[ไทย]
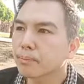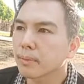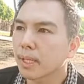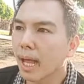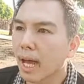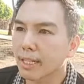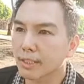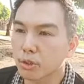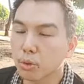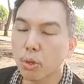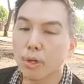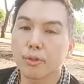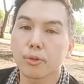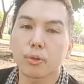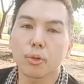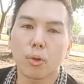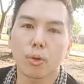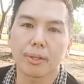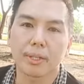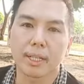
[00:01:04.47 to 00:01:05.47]
หลายชั่ว
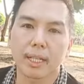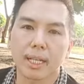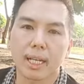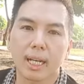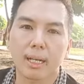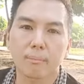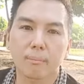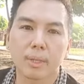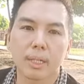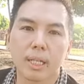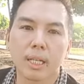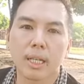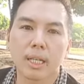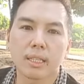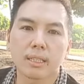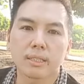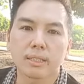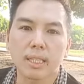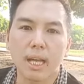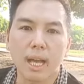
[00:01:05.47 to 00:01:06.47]
ยุคนนะครับ
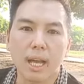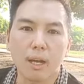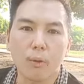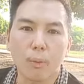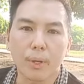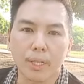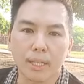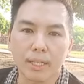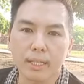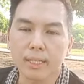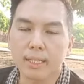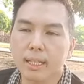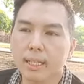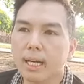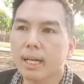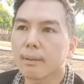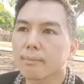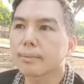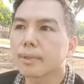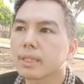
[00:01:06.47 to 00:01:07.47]
แต่วันนี้ นะ
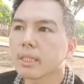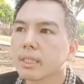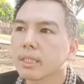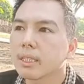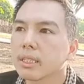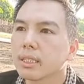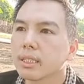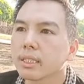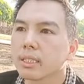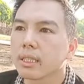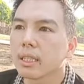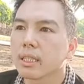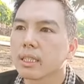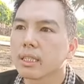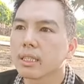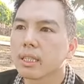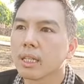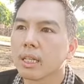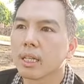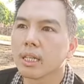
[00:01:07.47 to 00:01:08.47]
ครับ ที่
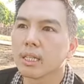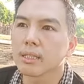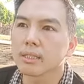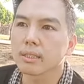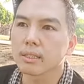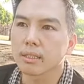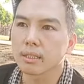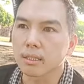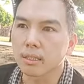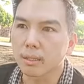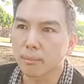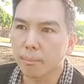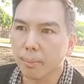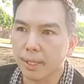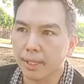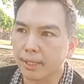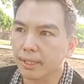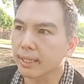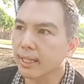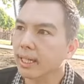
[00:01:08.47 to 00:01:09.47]
เสือ
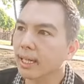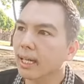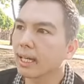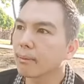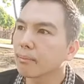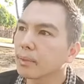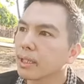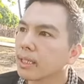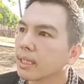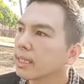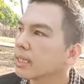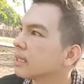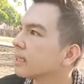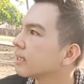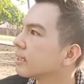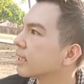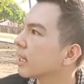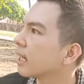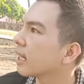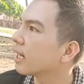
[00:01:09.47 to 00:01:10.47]
เป่งนะครับ
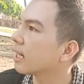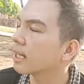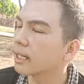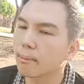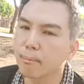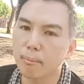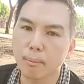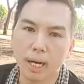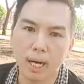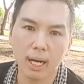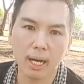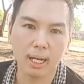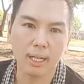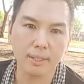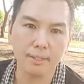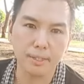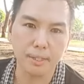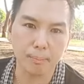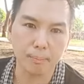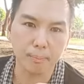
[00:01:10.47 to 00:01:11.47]
จะมา
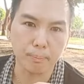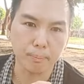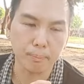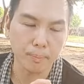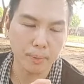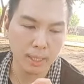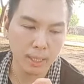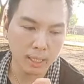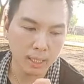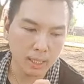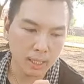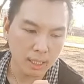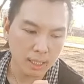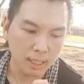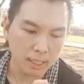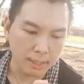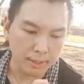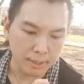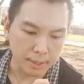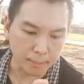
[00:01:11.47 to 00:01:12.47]
หยิบ
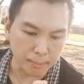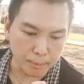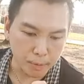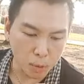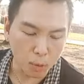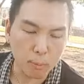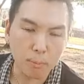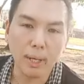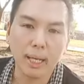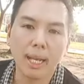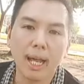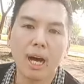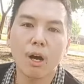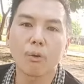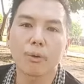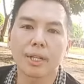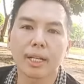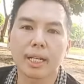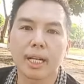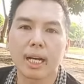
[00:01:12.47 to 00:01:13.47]
หยิบยกมาเล่า
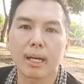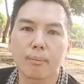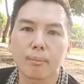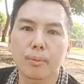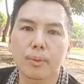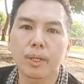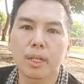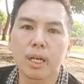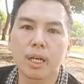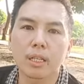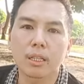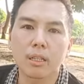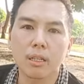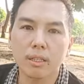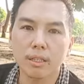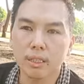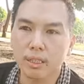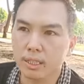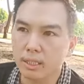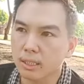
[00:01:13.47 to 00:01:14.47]
นะครับ ก็
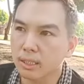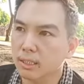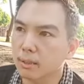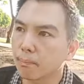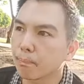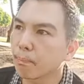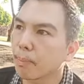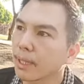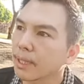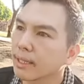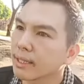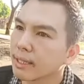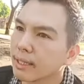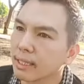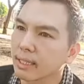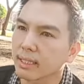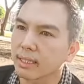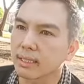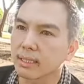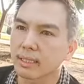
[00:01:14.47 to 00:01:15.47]
คือเป็นห
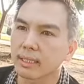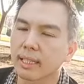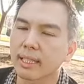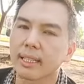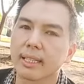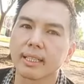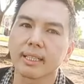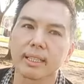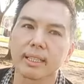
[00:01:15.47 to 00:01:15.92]
นึ่งใน